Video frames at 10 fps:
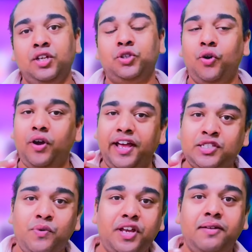तो
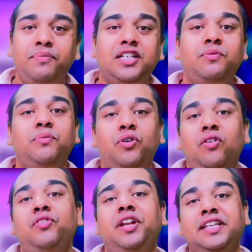वो गेम पास में कॉल
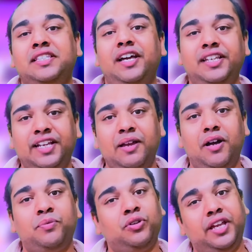ऑफ ड्यूटी की सारी गेम
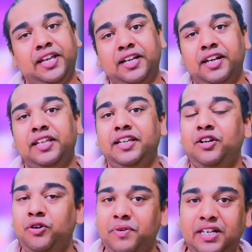आपको एक एक करके
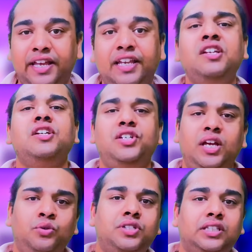देखने को मिल जाएंगी
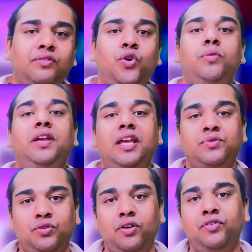शायद हो सकता है वो और भी
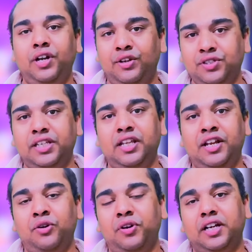गेम्स कॉल ऑफ ड्यूटी की उसके अंदर
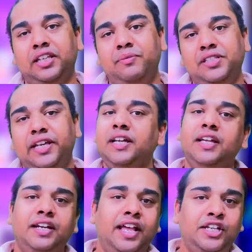इंक्लूड करते हैं अभी से
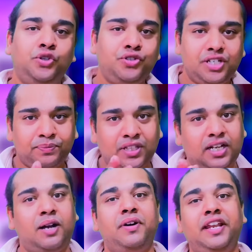नहीं तो जब
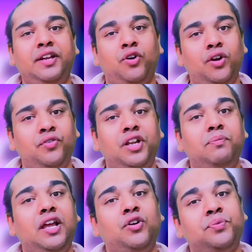तक हमारी कॉल ऑफ ड्यूटी
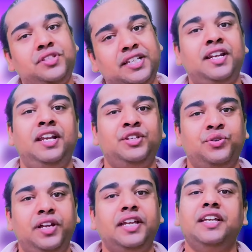ब्लैक ऑफ सिक्स रिलीज
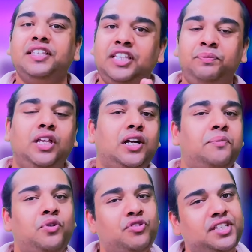होगी तब तक
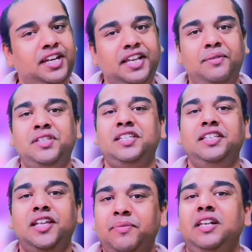आपको वो सारी गेम्स इसके
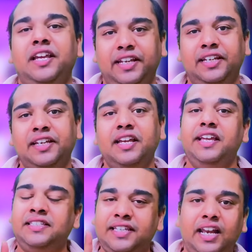अंदर मिल जाएंगी
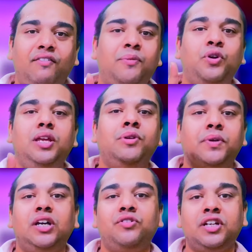इसके अलावा आपको ये भी
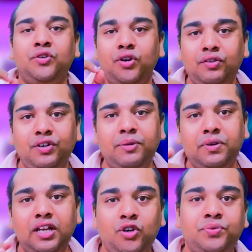पता होगा कि कॉल ऑफ ड्यूटी
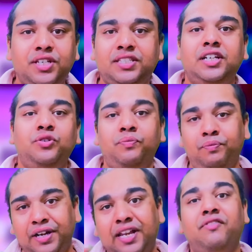ब्लैक ऑफ सिक्स का जो
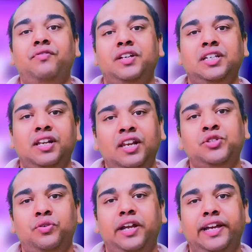बीटा वर्जन
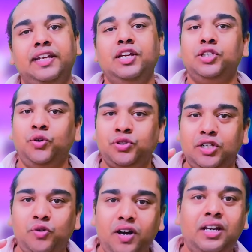रिलीज हो रहा है तो उसका
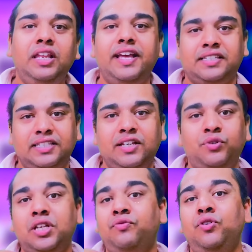जो अर्ली एक्सेस है
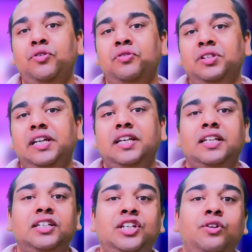वो सिर्फ उन लोगों को दिया जा
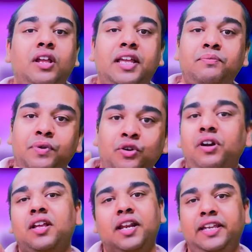रहा था जिन्होंने गेम प्री
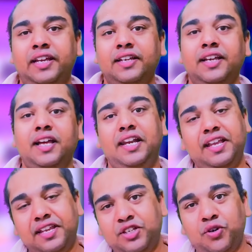ऑर्डर कराई है
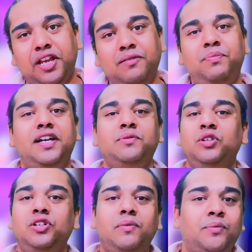लेकिन जो गेम पास में
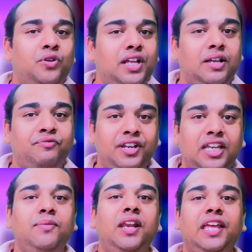तो जब आपको फ्री
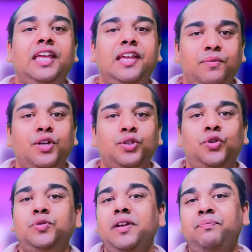ही मिलेगी गेम तो
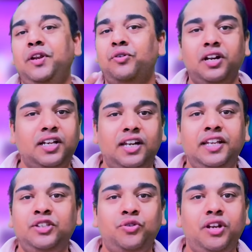उसमें प्री ऑर्डर कराने
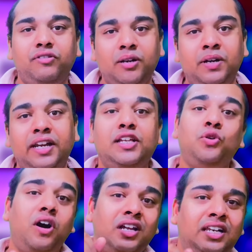की तो कोई रिक्वायरमेंट नहीं है
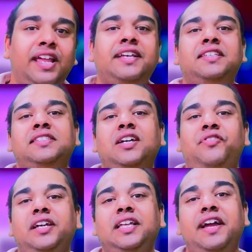तो अर्ली एक्सेस का
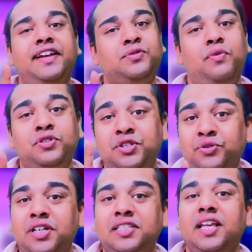फायदा एक्सबॉक्स
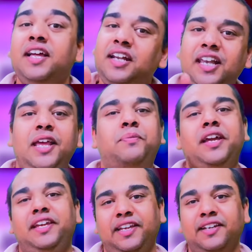यूजर्स ले
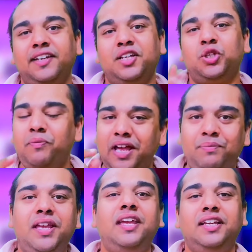पाएंगे तो मैं
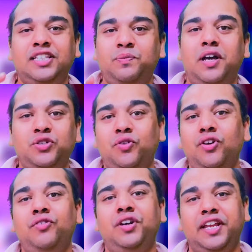भी इस बार जो
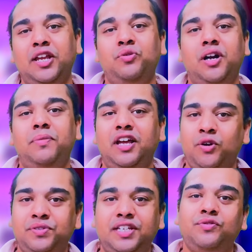कॉल ऑफ ड्यूटी खेलूंगा ब्लैक
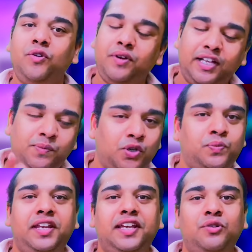ऑफ सिक्स वो एक्सबॉक्स
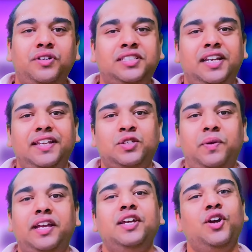पर ही खेलूंगा सीरीज एक्स
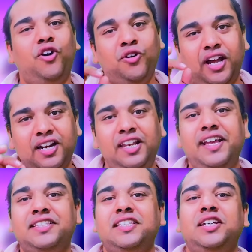पे और अर्ली
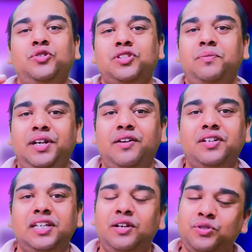एक्सेस का जो उसका बीटा
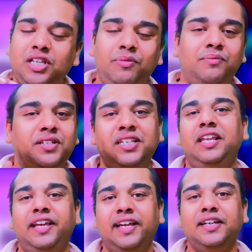वर्जन है उसके भी हम मजे
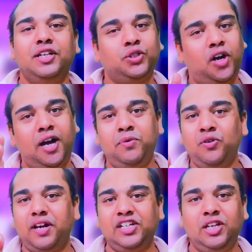लेंगे तो आप
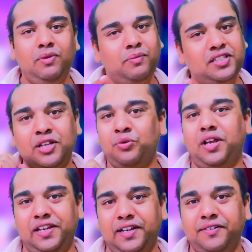लोग लाइव स्ट्रीमिंग में जरूर
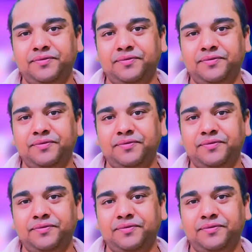आइएगा